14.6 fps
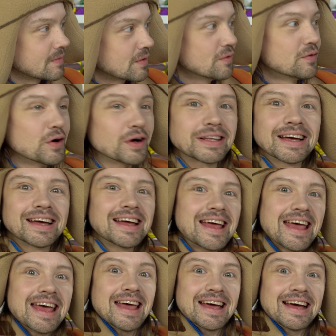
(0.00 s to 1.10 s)
Ну вот,
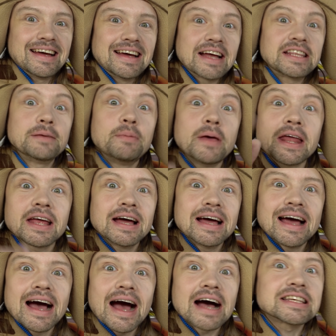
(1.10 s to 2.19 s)
а теперь
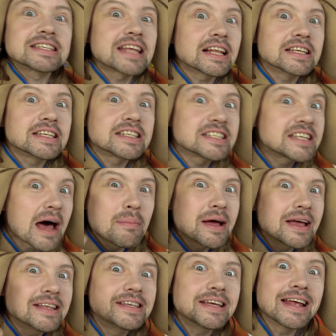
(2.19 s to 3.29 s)
осталось
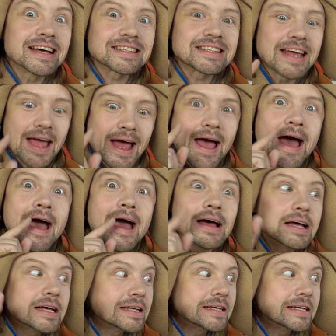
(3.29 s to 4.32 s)
самое интересное –